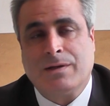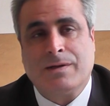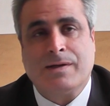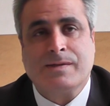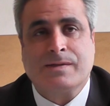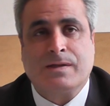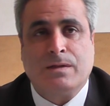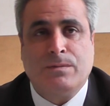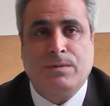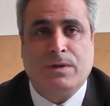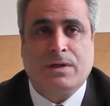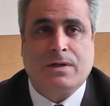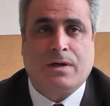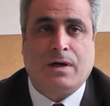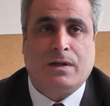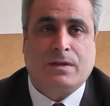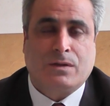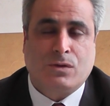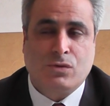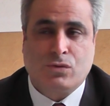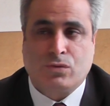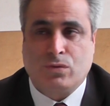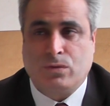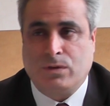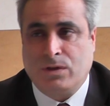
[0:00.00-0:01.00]
nasıl bir
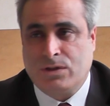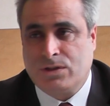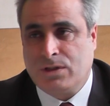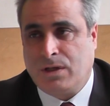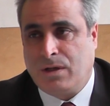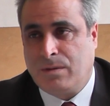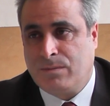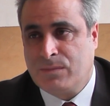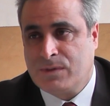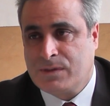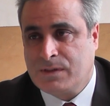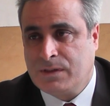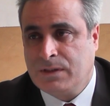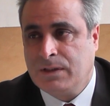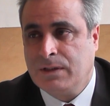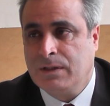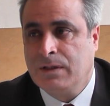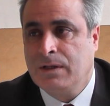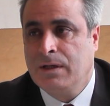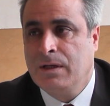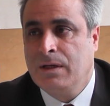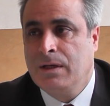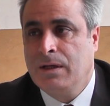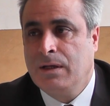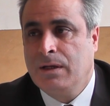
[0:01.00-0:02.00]
katkı sunacağımızı
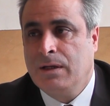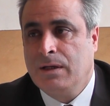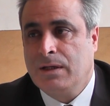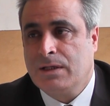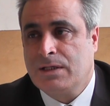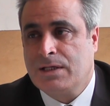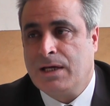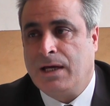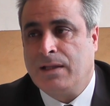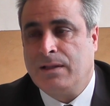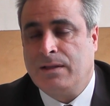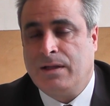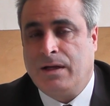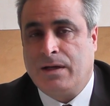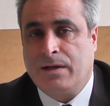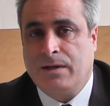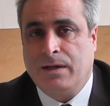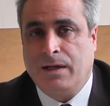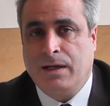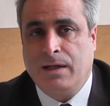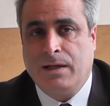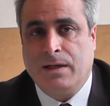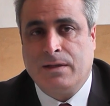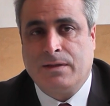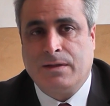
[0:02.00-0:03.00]

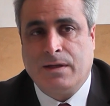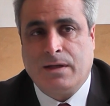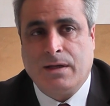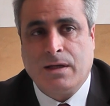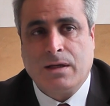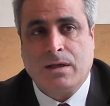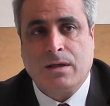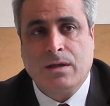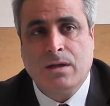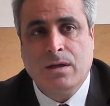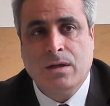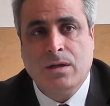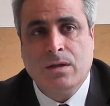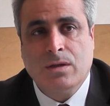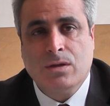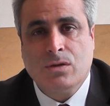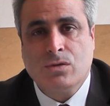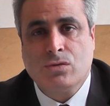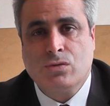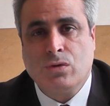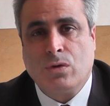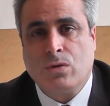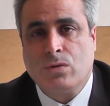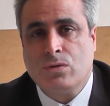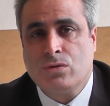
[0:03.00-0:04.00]
kendilerine ileterek
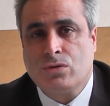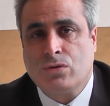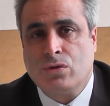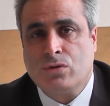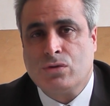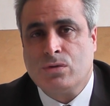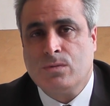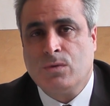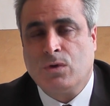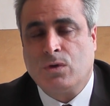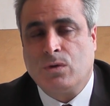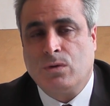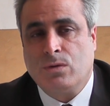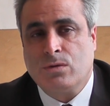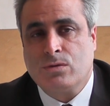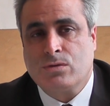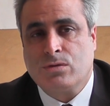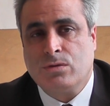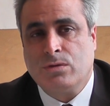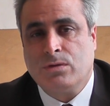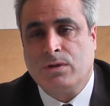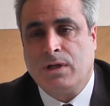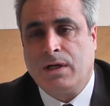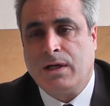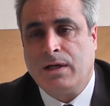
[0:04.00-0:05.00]
sorunun çözümü
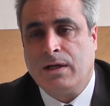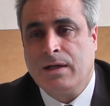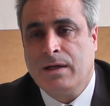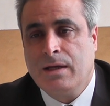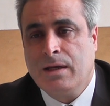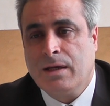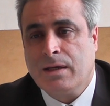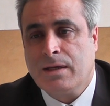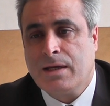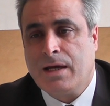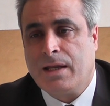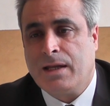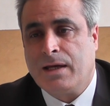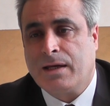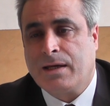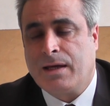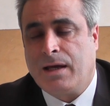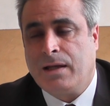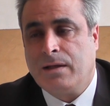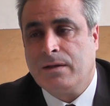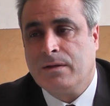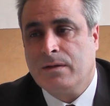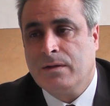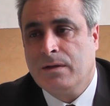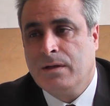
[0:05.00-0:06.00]
konusunda
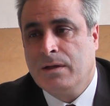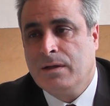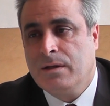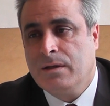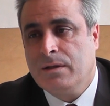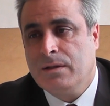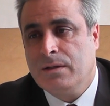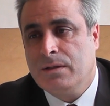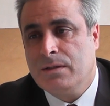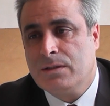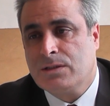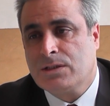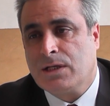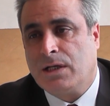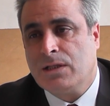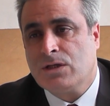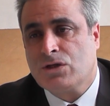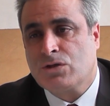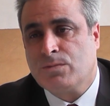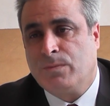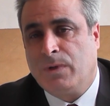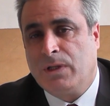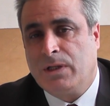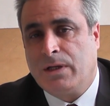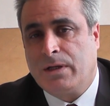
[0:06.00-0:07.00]
gereken e,
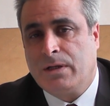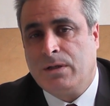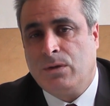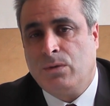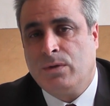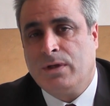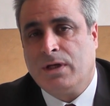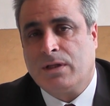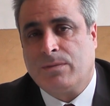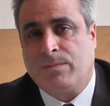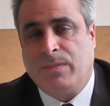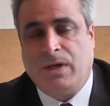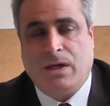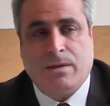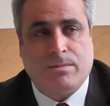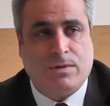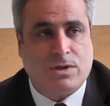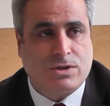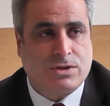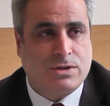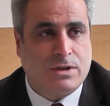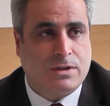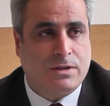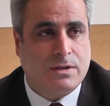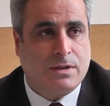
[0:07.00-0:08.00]
çalışmaları üretmeye
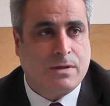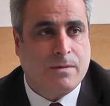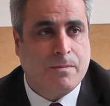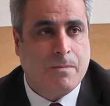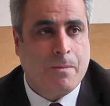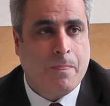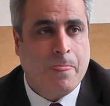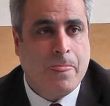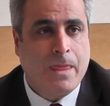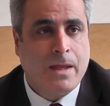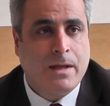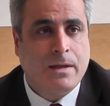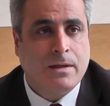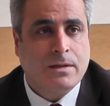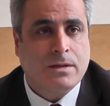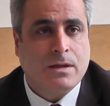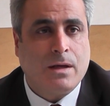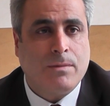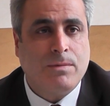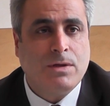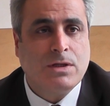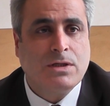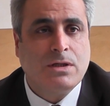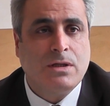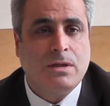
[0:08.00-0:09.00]
başladık.
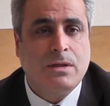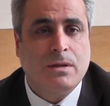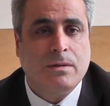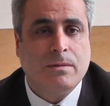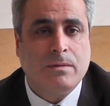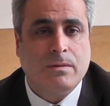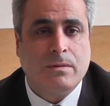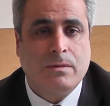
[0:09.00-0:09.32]
Tabii ki e,